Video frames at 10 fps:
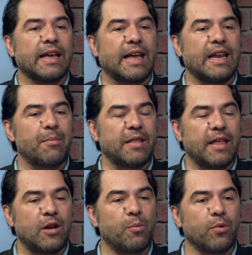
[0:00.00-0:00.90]
que en la medida
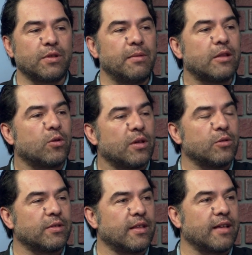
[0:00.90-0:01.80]
de lo posible todas
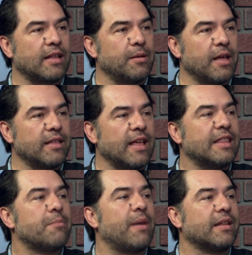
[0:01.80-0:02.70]
nuestras actividades sean
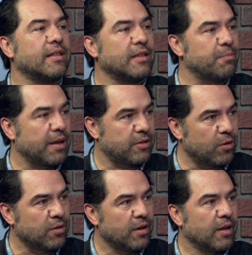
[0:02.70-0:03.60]
de participación